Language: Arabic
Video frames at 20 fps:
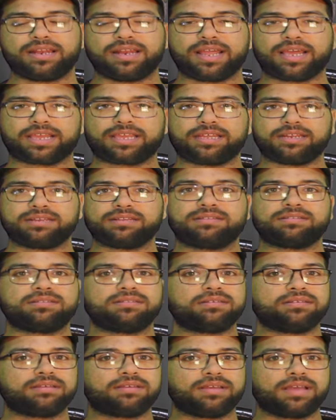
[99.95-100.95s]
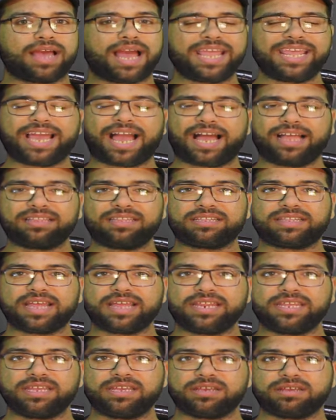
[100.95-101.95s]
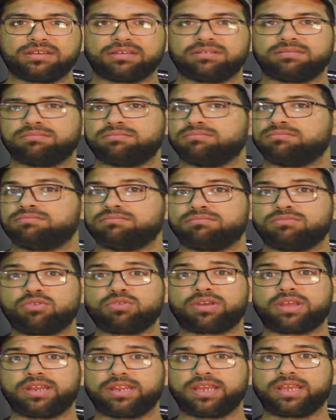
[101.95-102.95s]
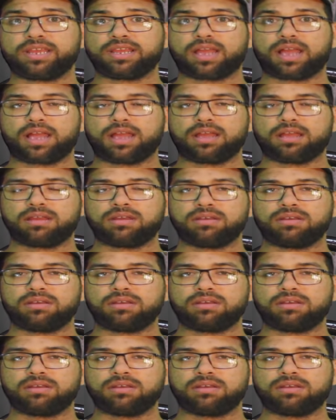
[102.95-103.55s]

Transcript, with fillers: لكن اي حد تاني ممكن ينجح